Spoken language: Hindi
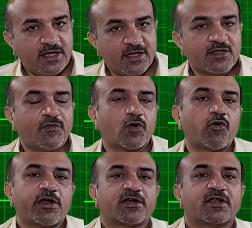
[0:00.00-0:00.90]
एक दफ़ा
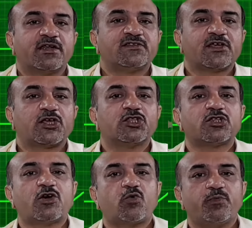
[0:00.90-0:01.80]
कॉन्ट्रैक्ट करने से
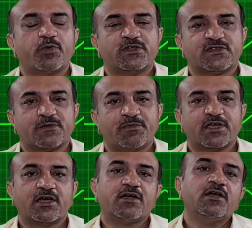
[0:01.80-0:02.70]
कितना खून पूरे जिसम में
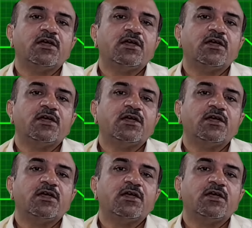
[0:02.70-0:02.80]
गया